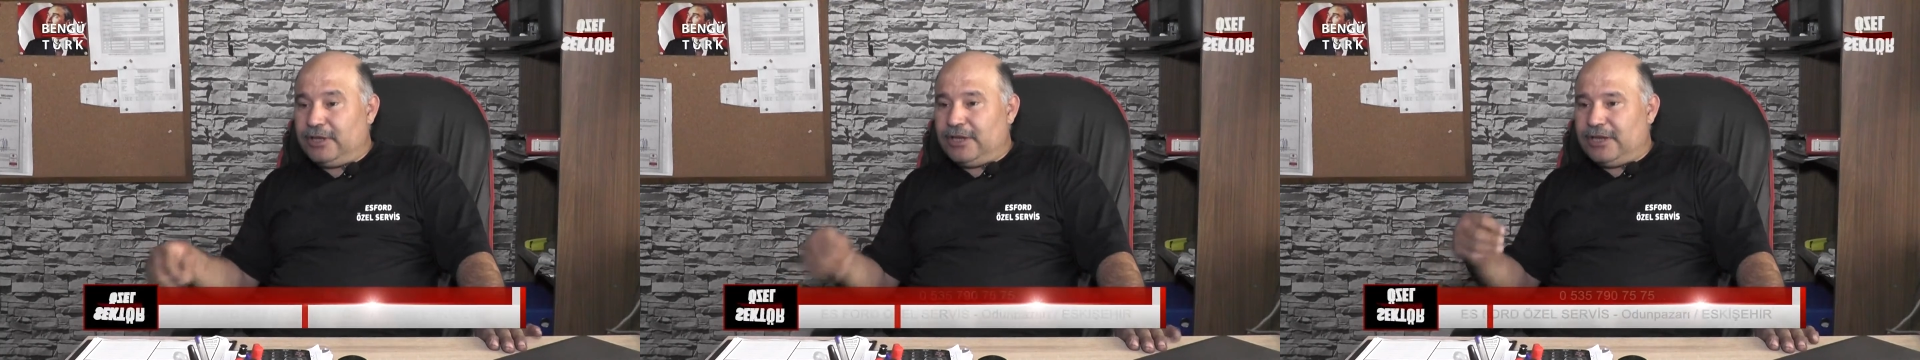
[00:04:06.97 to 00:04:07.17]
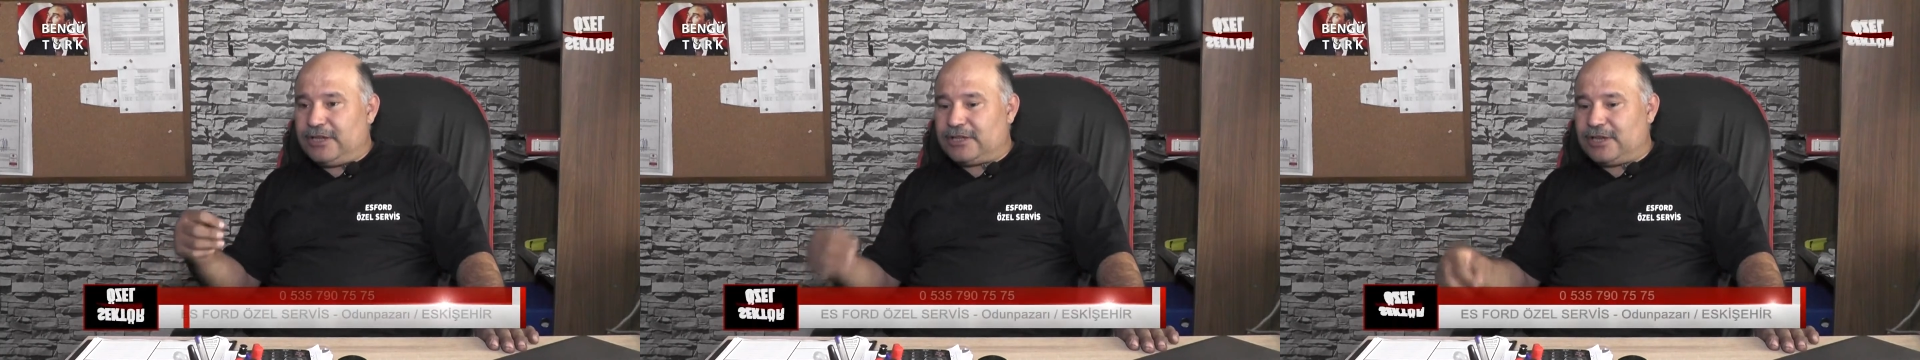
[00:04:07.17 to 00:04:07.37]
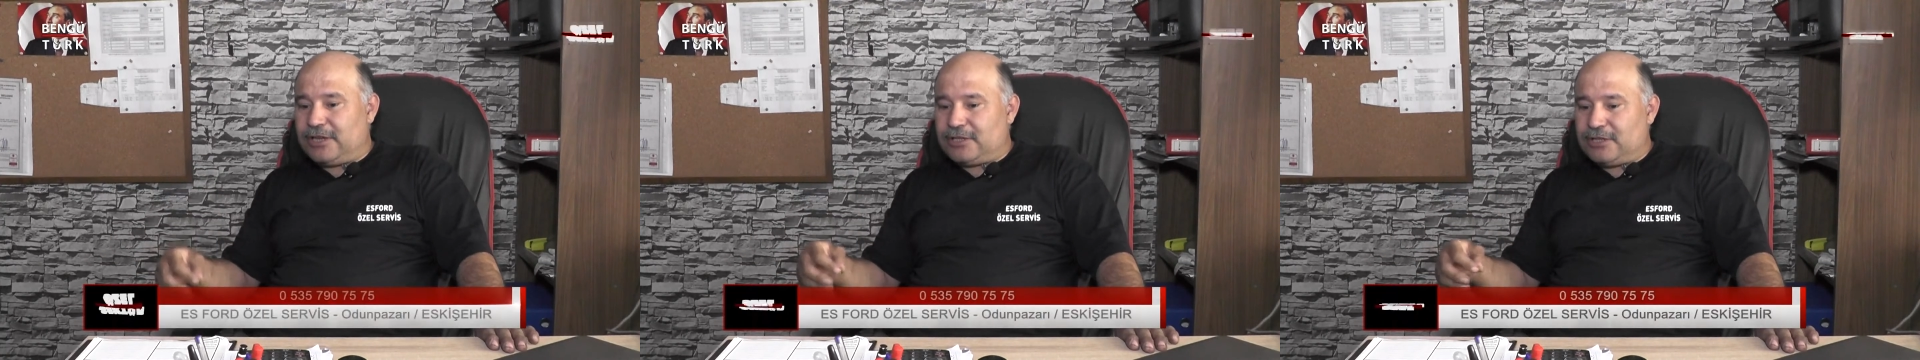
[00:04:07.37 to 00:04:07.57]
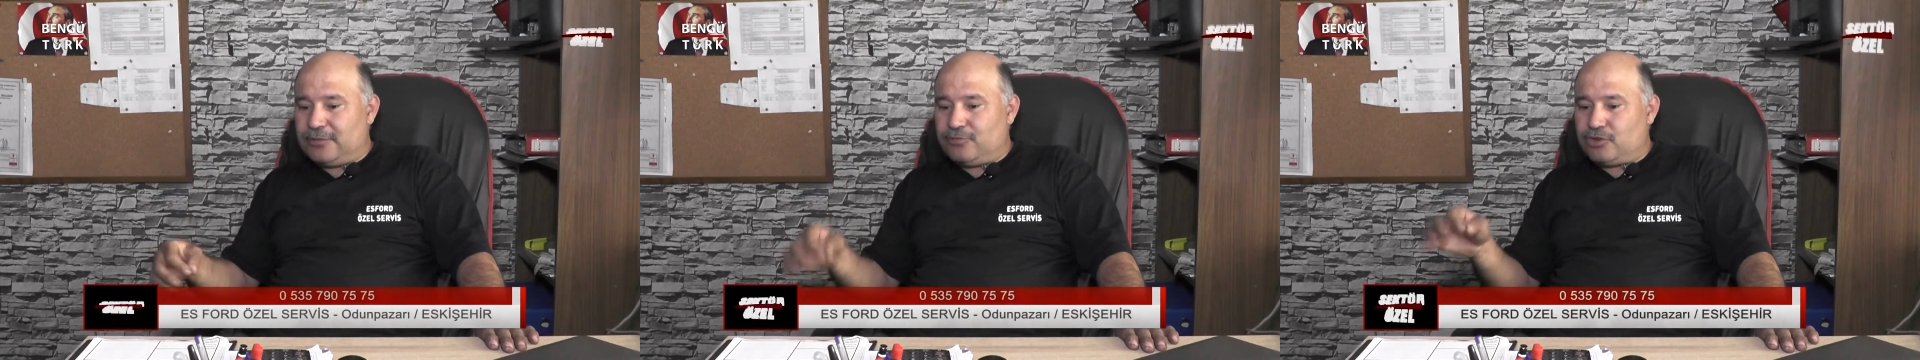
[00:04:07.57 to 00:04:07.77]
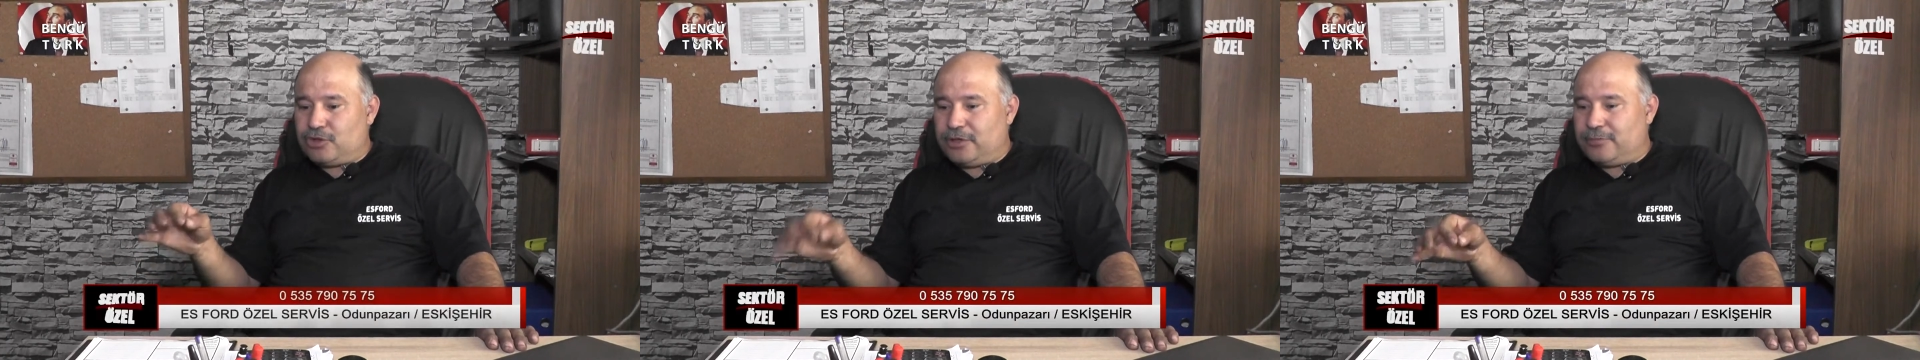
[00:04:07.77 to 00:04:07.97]
esasında
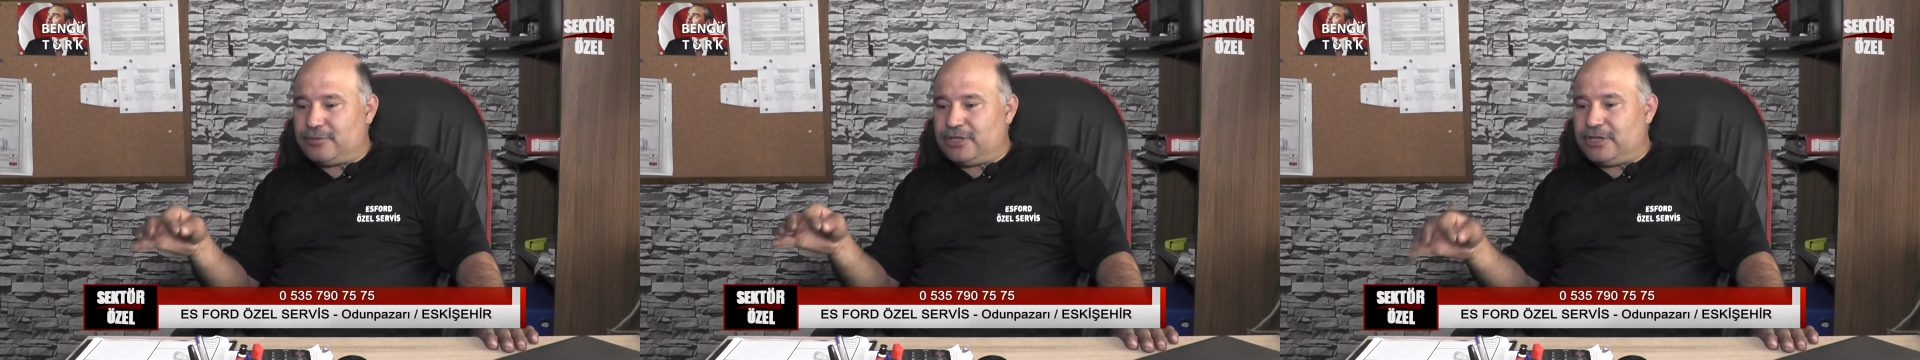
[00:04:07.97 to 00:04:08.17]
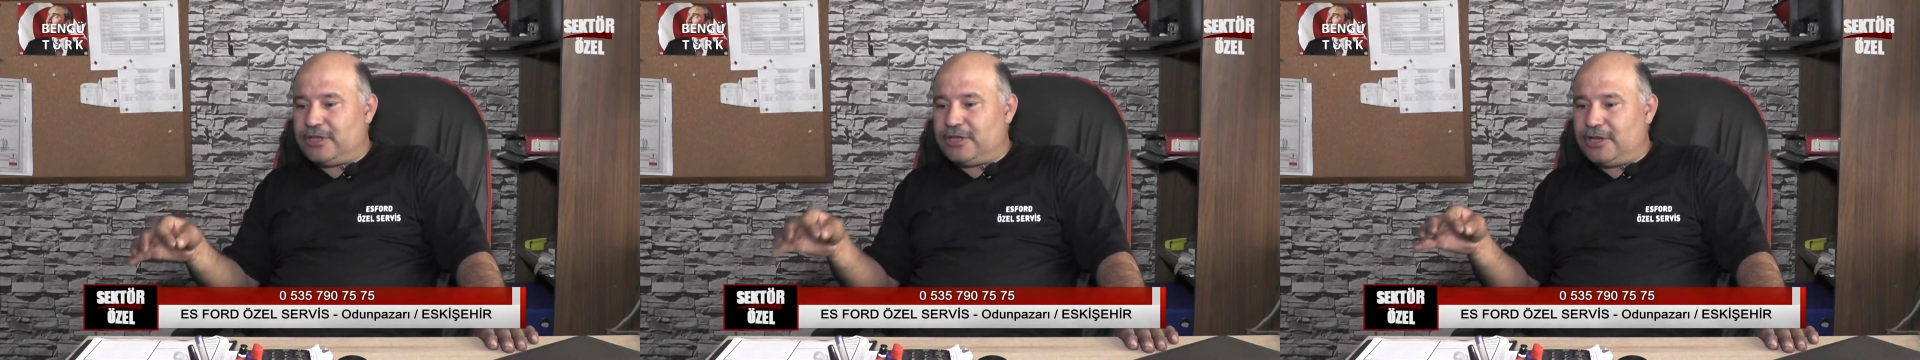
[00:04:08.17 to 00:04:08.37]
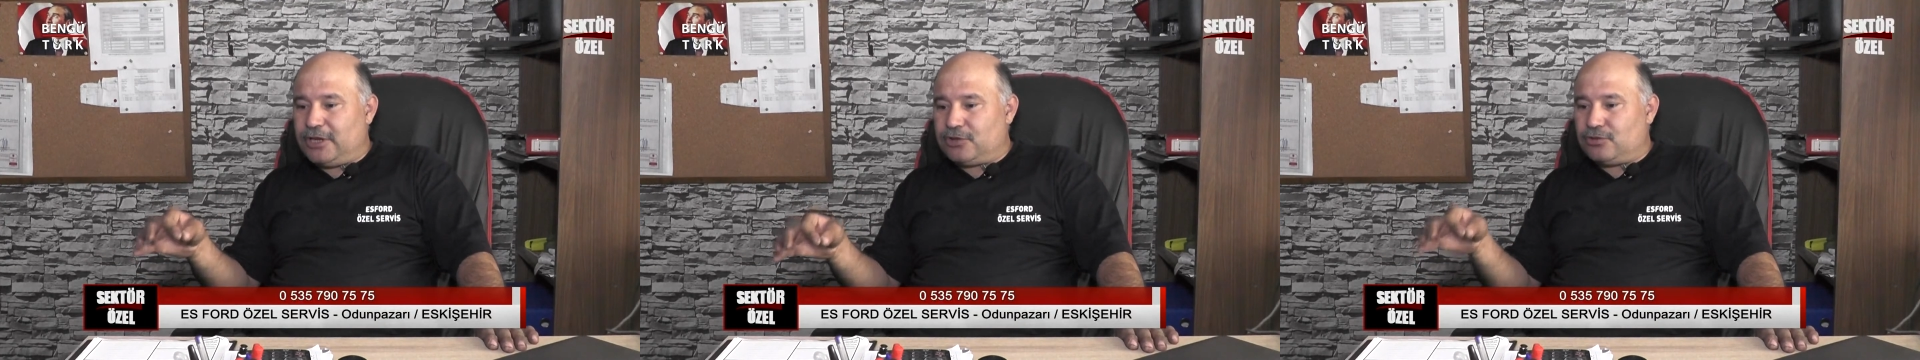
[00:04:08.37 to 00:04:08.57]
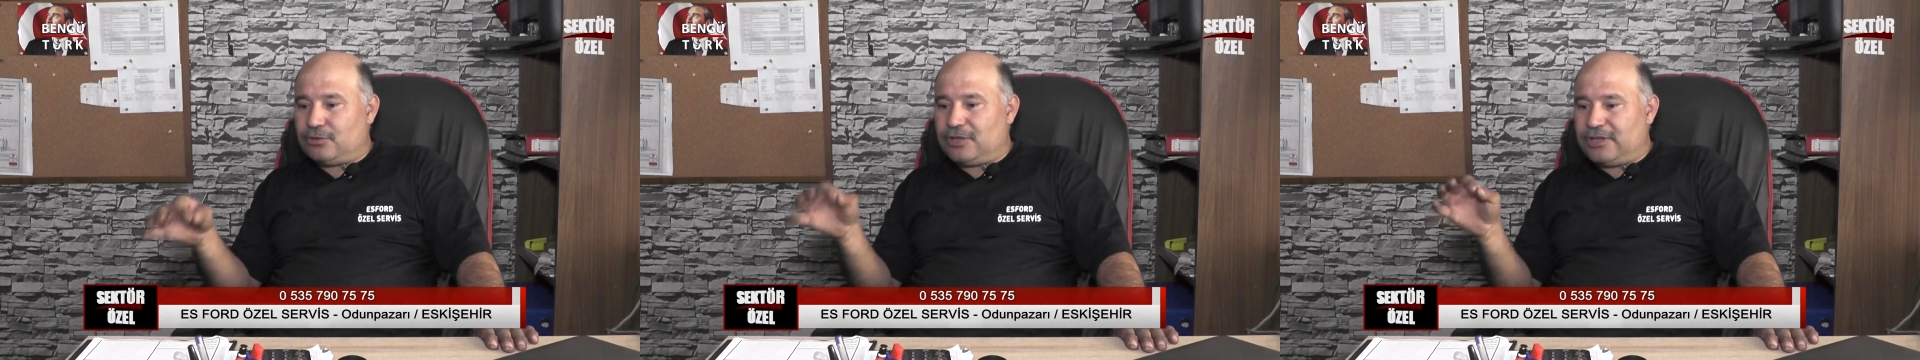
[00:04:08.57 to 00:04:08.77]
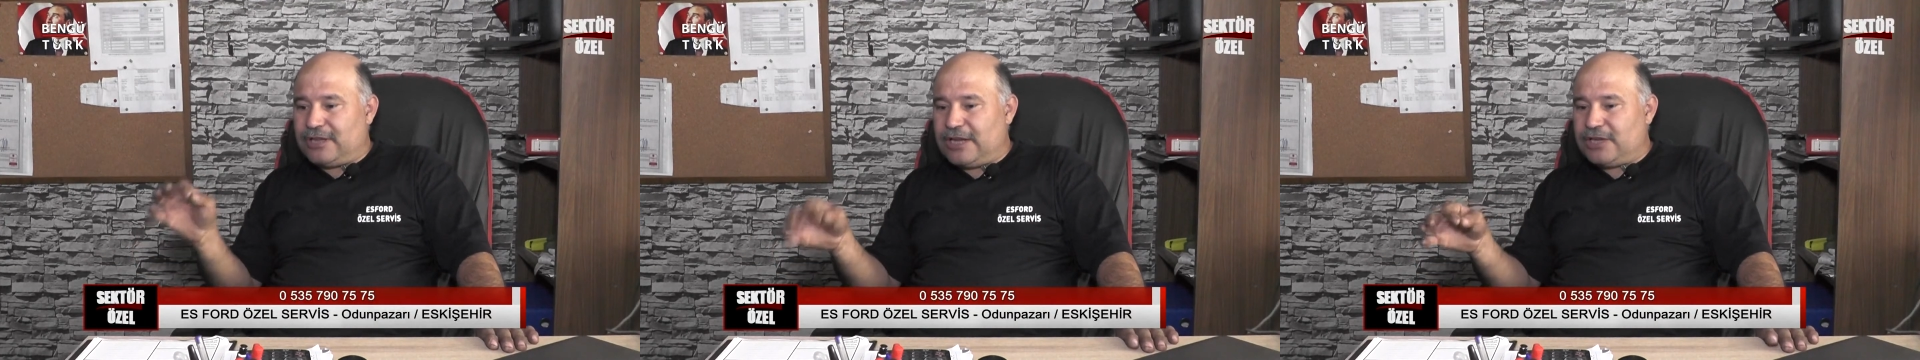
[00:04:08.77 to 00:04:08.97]
müşterimizin ihtiyacı
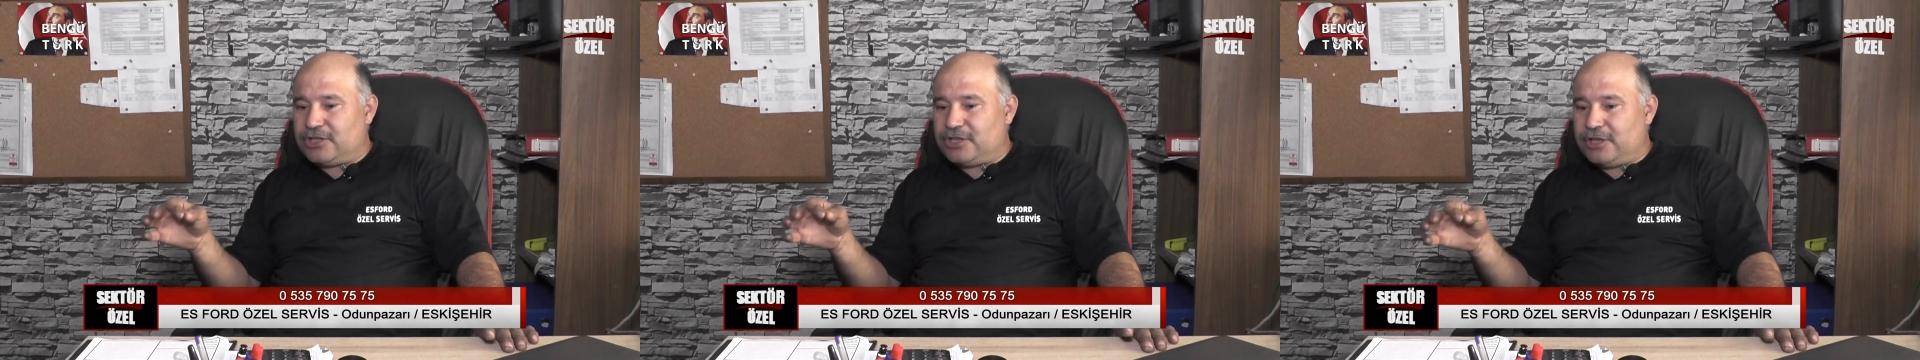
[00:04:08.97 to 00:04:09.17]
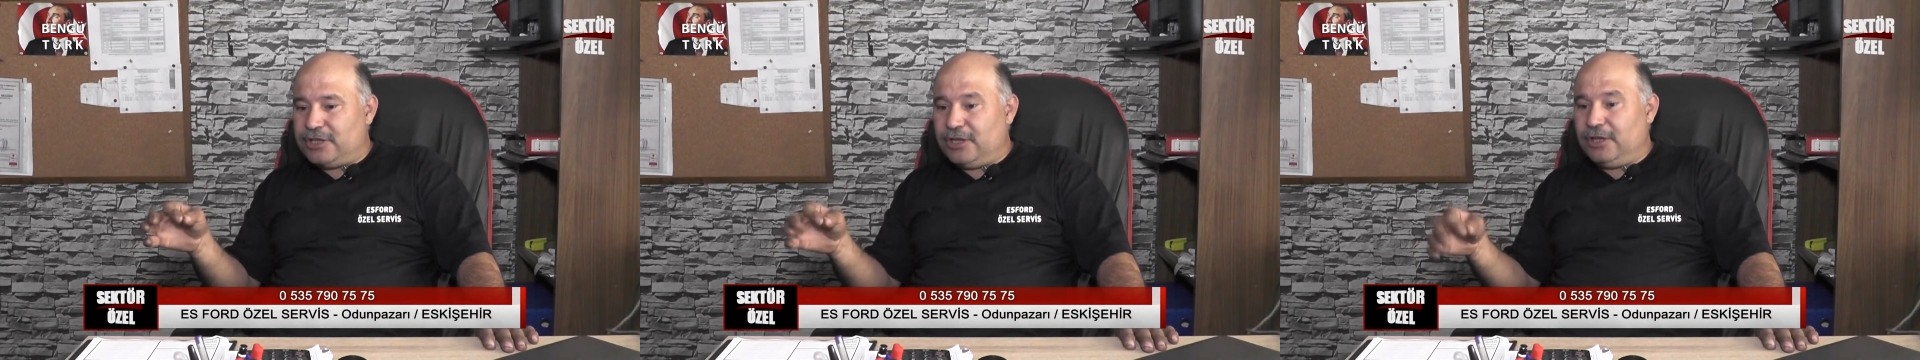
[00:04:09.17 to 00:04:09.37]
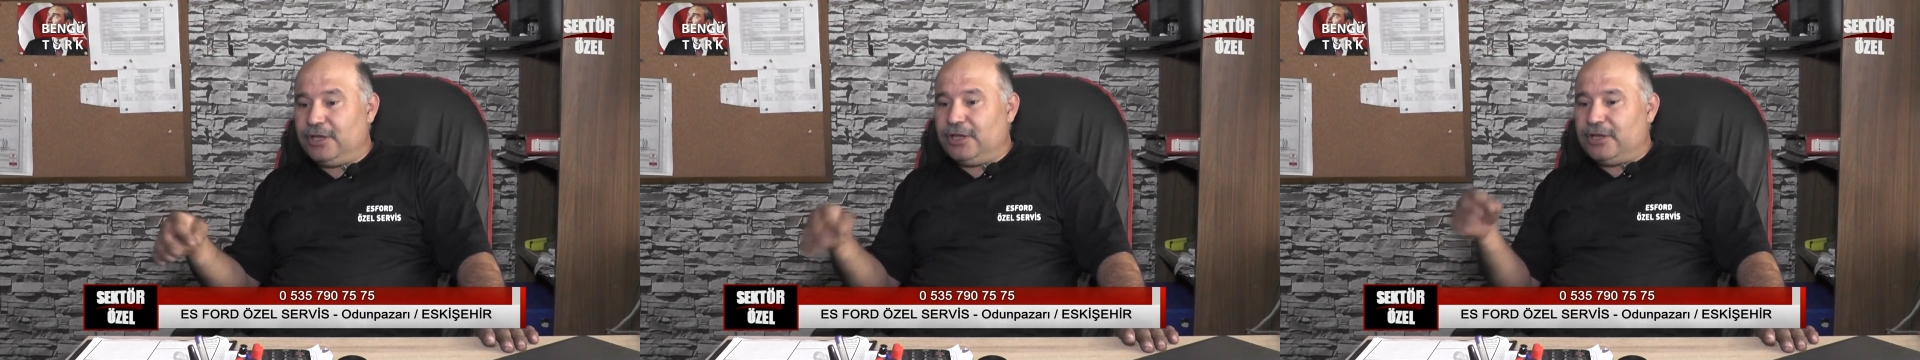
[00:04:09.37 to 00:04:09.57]
olan her şeyi